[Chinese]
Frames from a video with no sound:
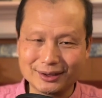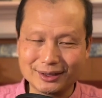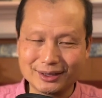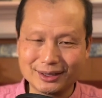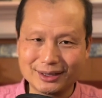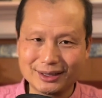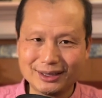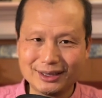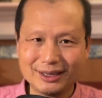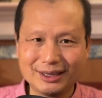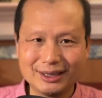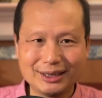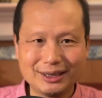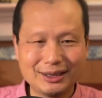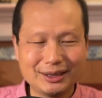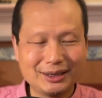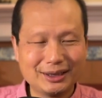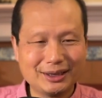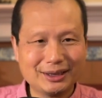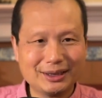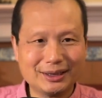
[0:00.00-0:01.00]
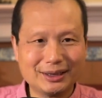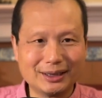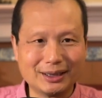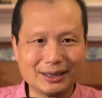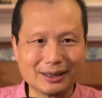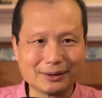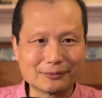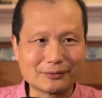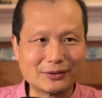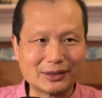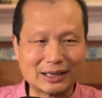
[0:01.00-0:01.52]
了。
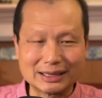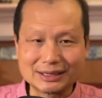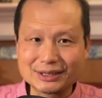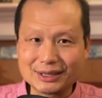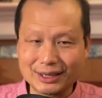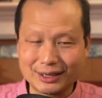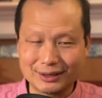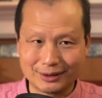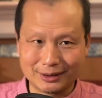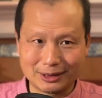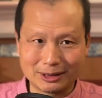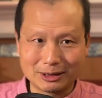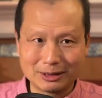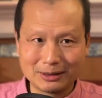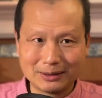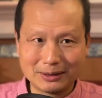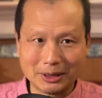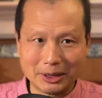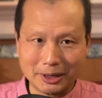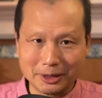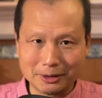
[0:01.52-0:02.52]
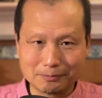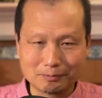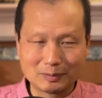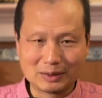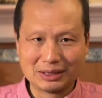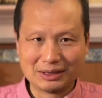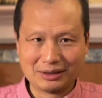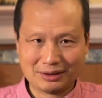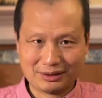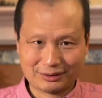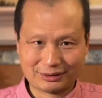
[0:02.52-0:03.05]
啊，发现呢，
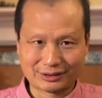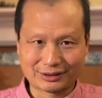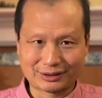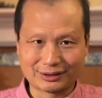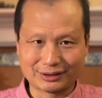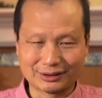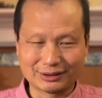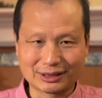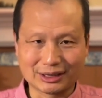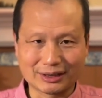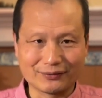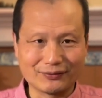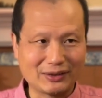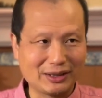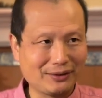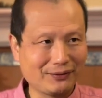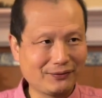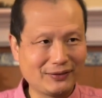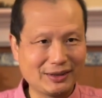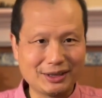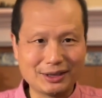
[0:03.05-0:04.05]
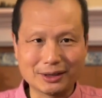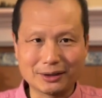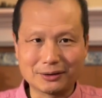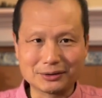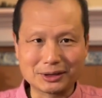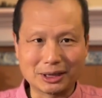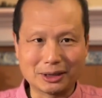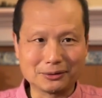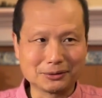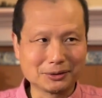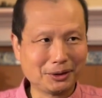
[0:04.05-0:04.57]
吃这个 VV 幺
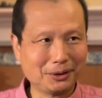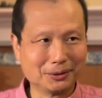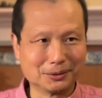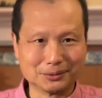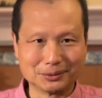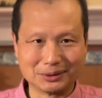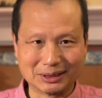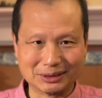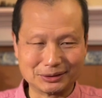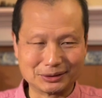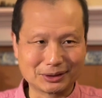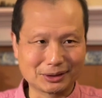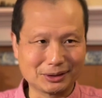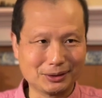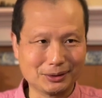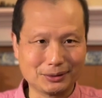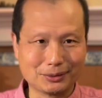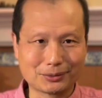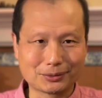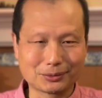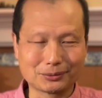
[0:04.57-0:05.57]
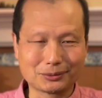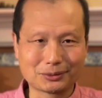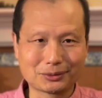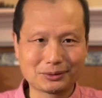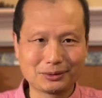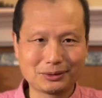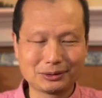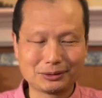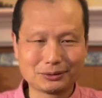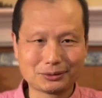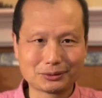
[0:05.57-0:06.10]
幺六的这一组
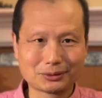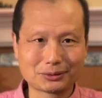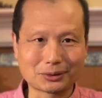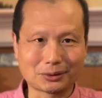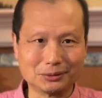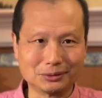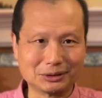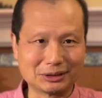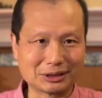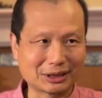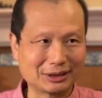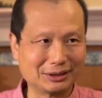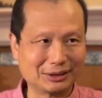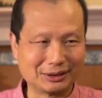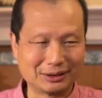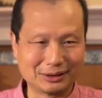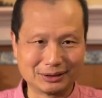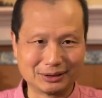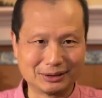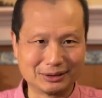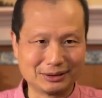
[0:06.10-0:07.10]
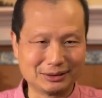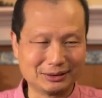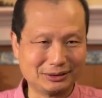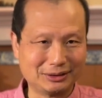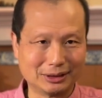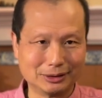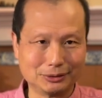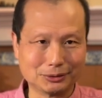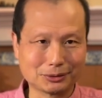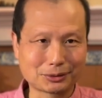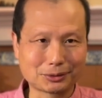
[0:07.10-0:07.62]
重症的
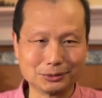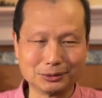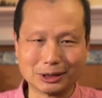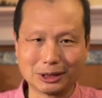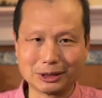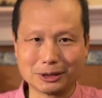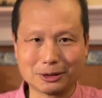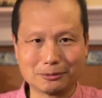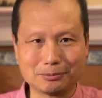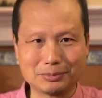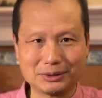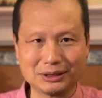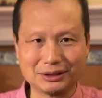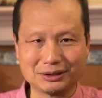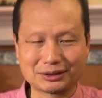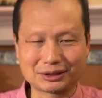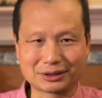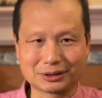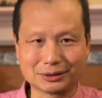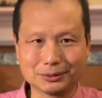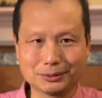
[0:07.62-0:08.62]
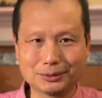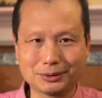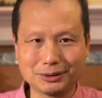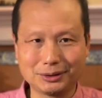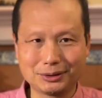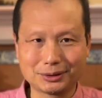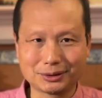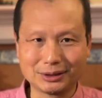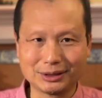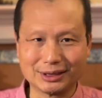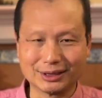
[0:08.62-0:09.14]
人数呢，要比吃辉
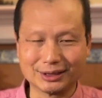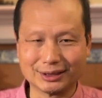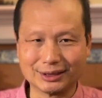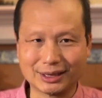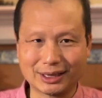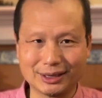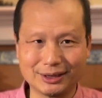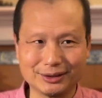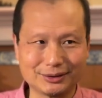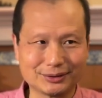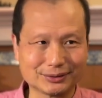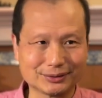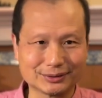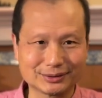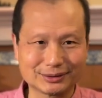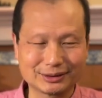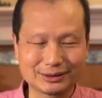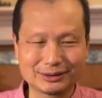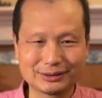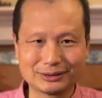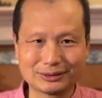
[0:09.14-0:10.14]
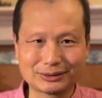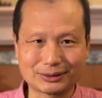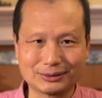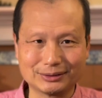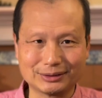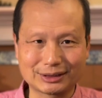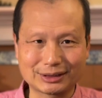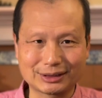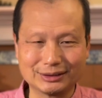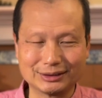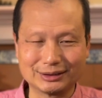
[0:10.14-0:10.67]
瑞的那一组
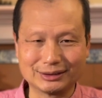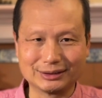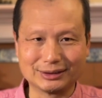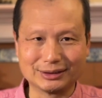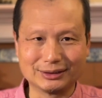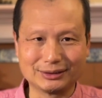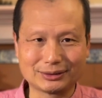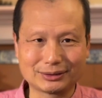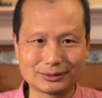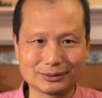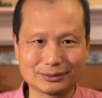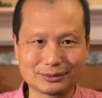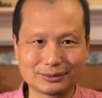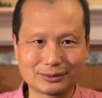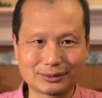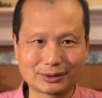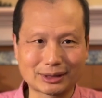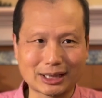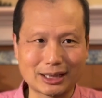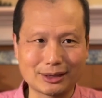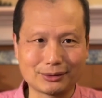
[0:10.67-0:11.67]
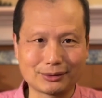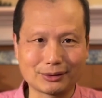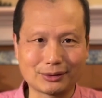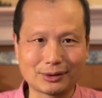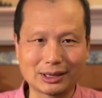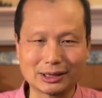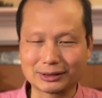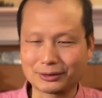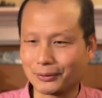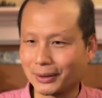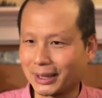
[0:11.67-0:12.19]
重症的人数太多
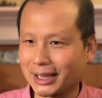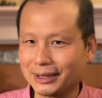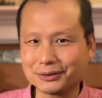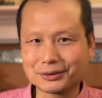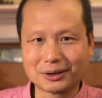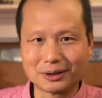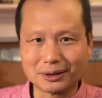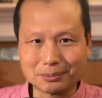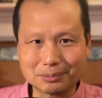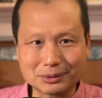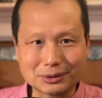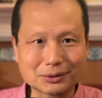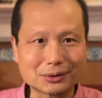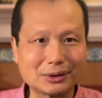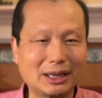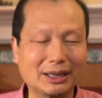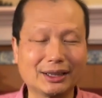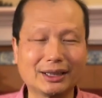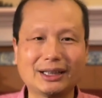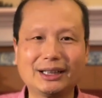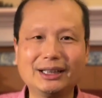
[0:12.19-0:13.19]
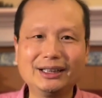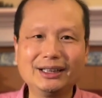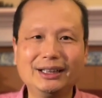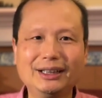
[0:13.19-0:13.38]
了，干脆都不算了。